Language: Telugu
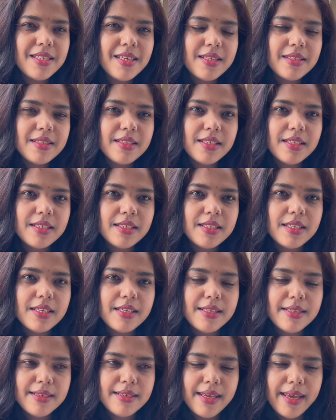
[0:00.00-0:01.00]

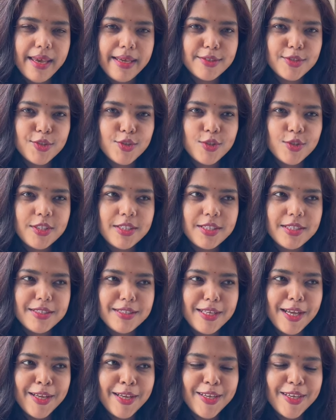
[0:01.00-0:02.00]
అందరికీ యాక్చువల్లీ
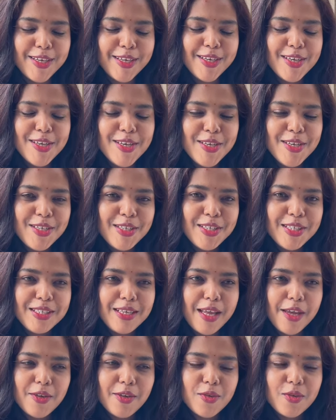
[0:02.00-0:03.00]
నా
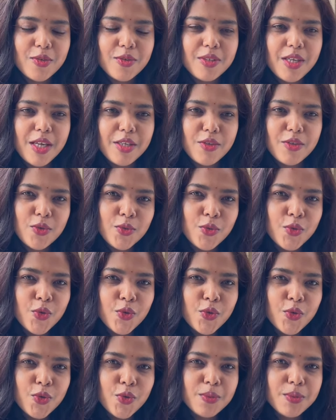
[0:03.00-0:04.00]
నా యూ నా న్యూ
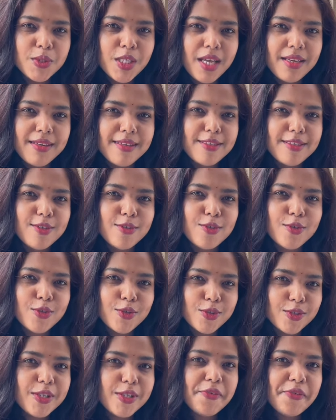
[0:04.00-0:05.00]
యూట్యూబ్ ఛానల్లో
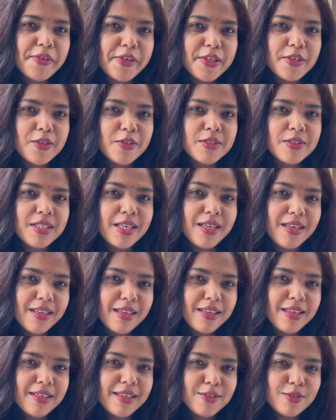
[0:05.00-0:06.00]
కొత్త వీడియోస్
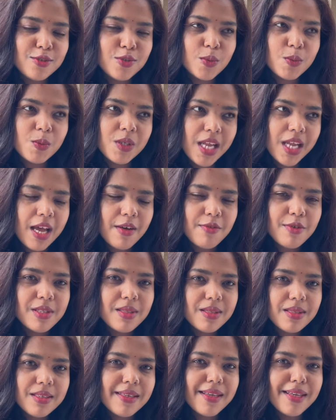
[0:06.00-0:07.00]
అంటే కొంచెం
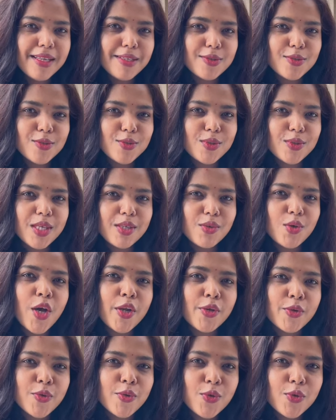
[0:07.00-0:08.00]
ట్రావెల్ది అనుకున్నాను
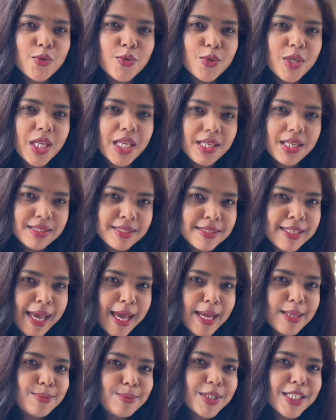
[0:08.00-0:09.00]
అనుకోకుండా ఇలా
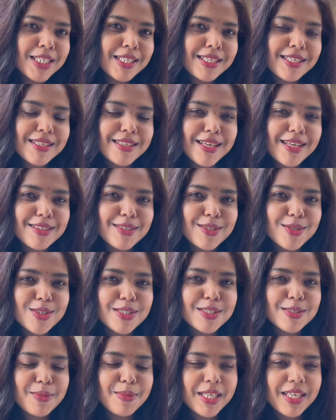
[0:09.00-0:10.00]
స్కామ్ జరిగింది దాని
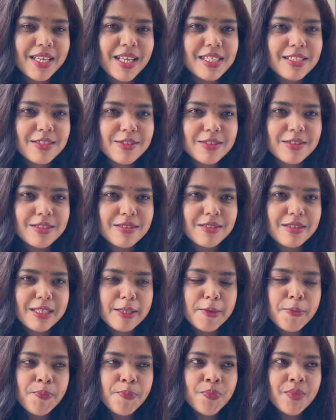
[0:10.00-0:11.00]
గురించి పెట్టాల్సి వస్తుంది
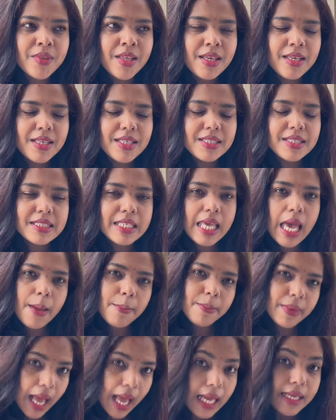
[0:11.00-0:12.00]
ఈ
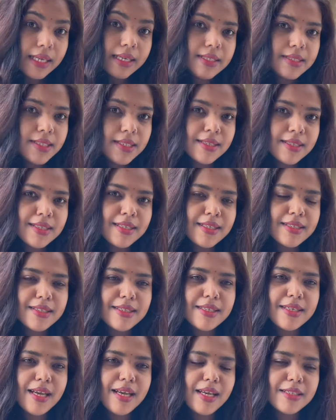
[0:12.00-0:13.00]
స్కామ్ నాకే
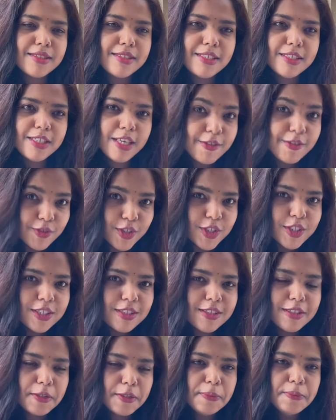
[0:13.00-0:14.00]
జరిగింది అది ఇంకా
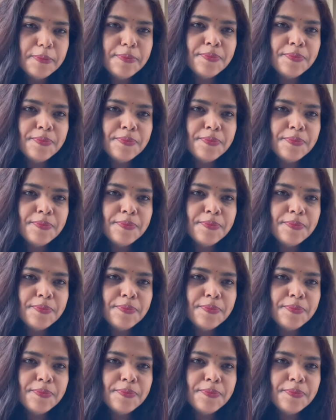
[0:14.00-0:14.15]
విచిత్రం